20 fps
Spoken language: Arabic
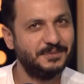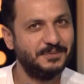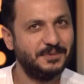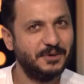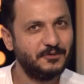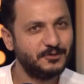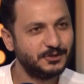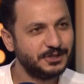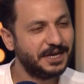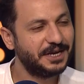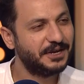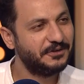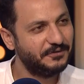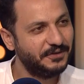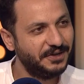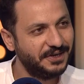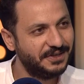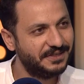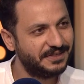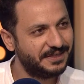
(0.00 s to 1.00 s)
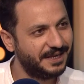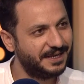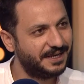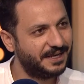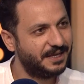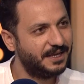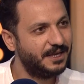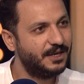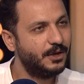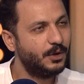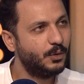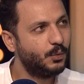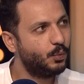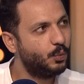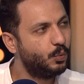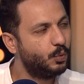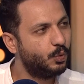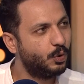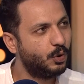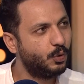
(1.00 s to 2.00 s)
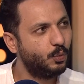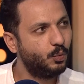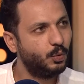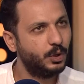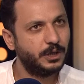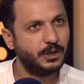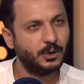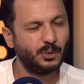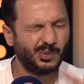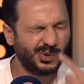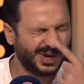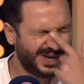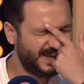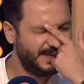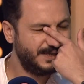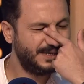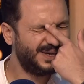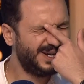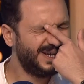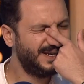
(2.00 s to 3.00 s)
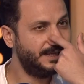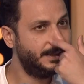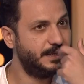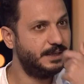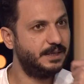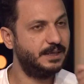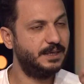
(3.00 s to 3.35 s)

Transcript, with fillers: ما فيهوش حاجه فعلا سهله وحقيقي يعني